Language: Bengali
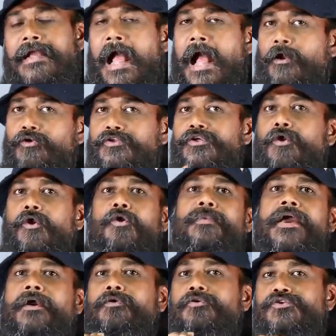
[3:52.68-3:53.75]
কাগজ
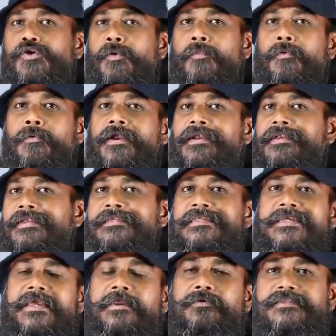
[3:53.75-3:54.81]
কলমে এখনো সম্ভাবনাটা
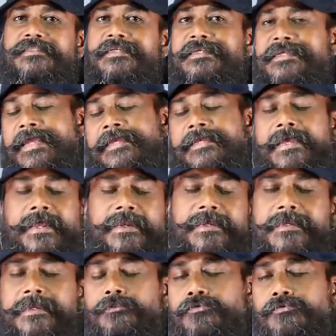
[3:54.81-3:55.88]
টিকে রয়েছে টেকনিক্যালি
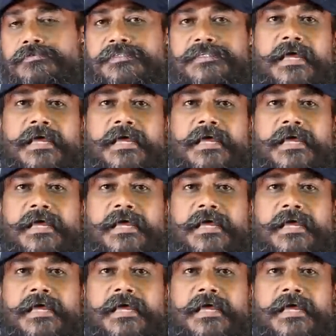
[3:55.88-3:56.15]
কিন্তু